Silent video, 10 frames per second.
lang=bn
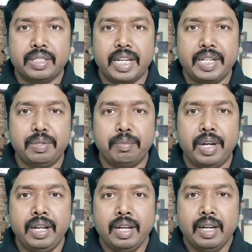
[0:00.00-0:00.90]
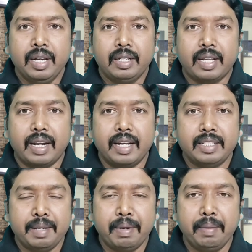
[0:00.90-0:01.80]
সেই সময় তারা
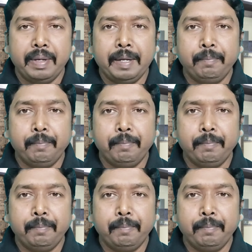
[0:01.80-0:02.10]
যেভাবে